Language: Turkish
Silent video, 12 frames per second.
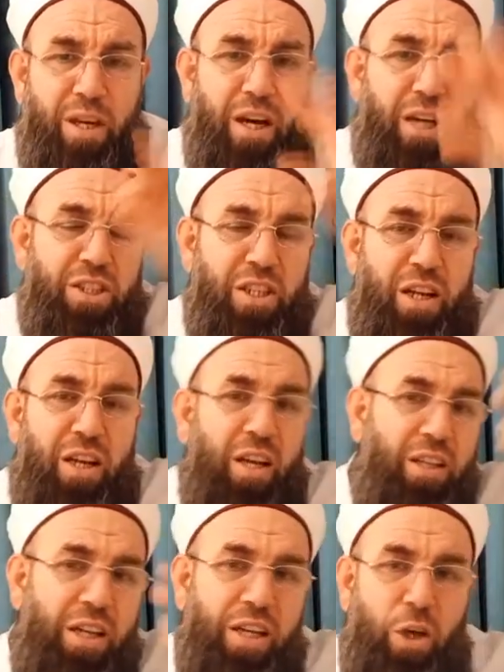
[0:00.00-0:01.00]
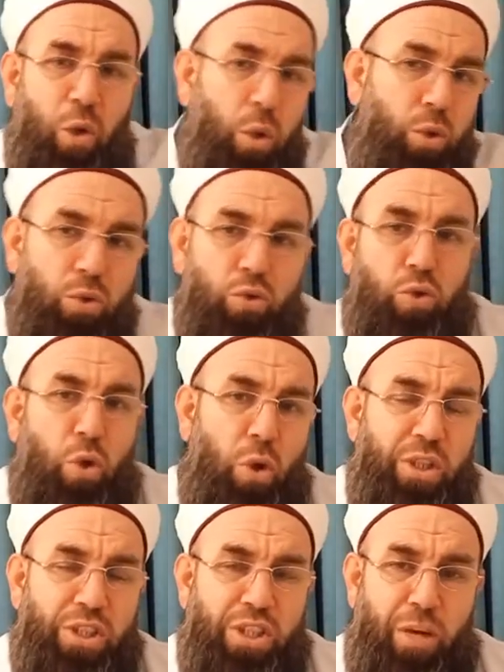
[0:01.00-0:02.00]
Karşılarına da ne olduğunu
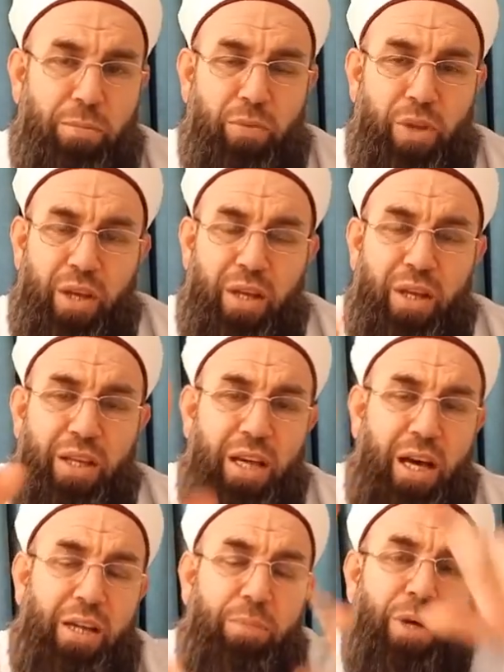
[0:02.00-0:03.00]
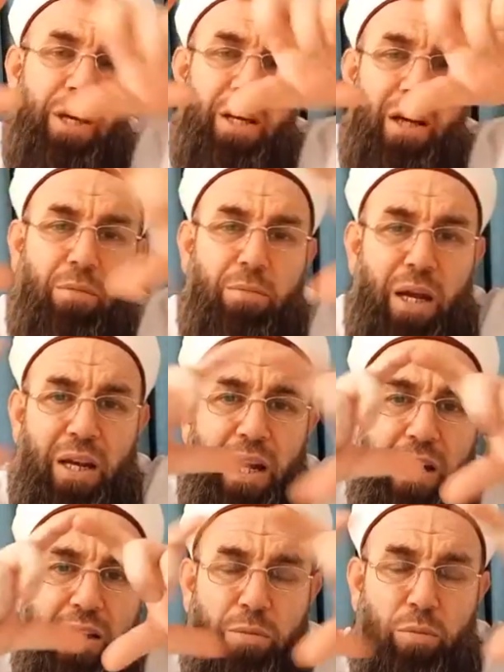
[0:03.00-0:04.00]
söyleyeceğim. Yani
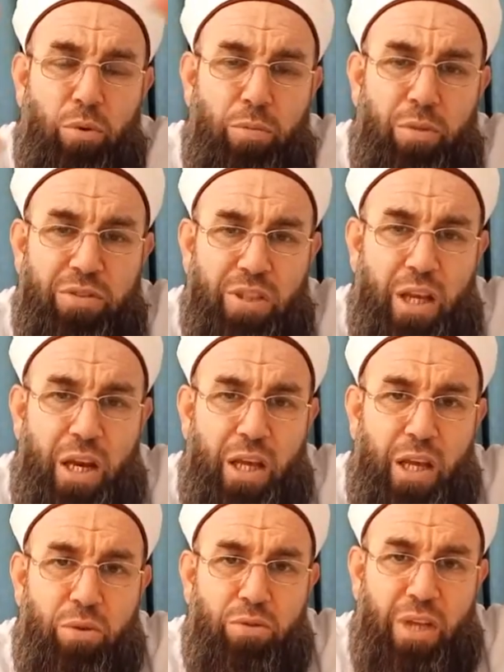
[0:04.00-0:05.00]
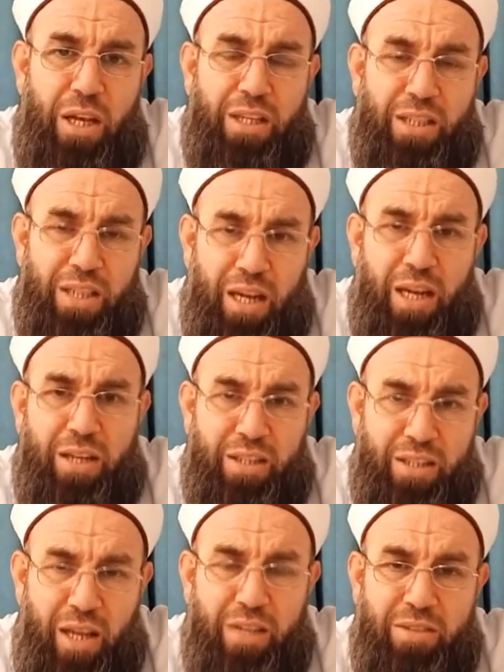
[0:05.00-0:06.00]
peygamberlerde bulunması gereken özellik nelerdir
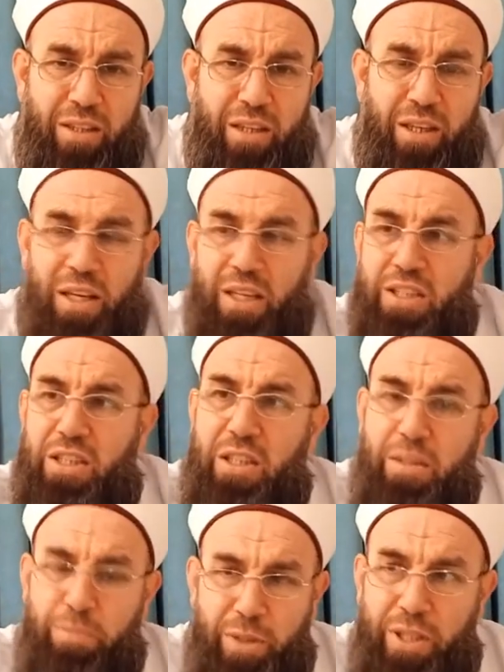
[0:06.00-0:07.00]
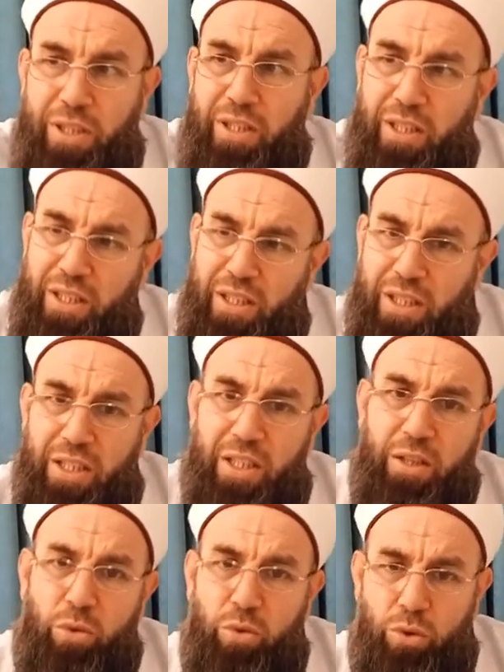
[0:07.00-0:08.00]
yazdık. Şimdi 1,
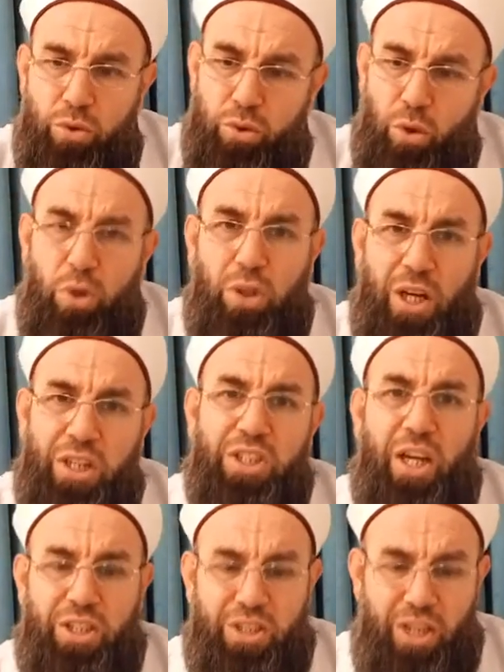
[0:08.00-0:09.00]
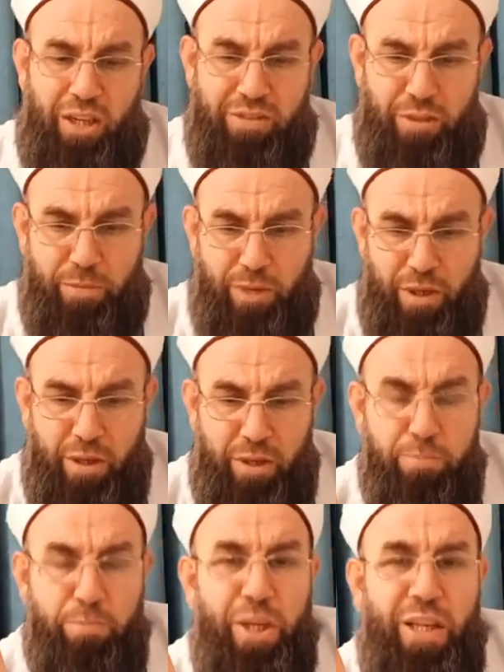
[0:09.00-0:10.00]
2, 3, 4 aşağı aşağı yazalım.
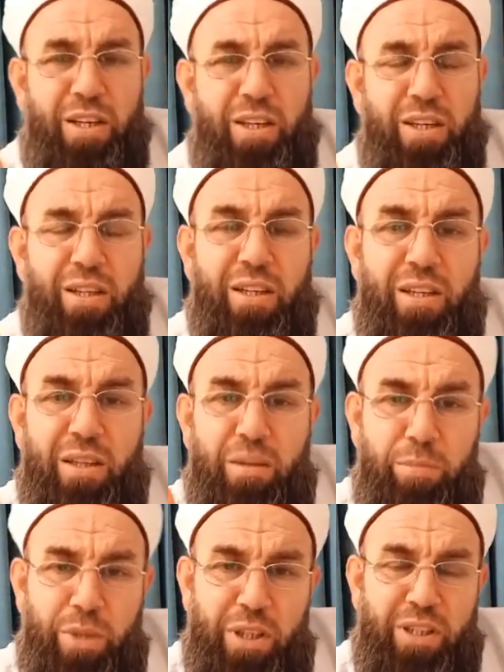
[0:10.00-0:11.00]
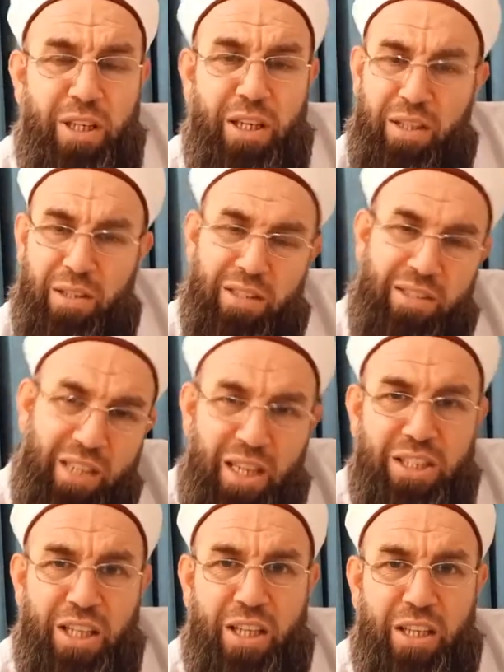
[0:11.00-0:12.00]
1, 1 deyin,
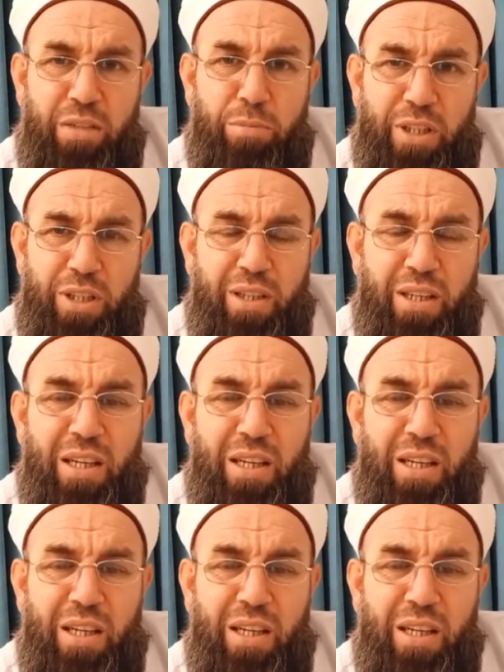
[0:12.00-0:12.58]
tire çekin 1.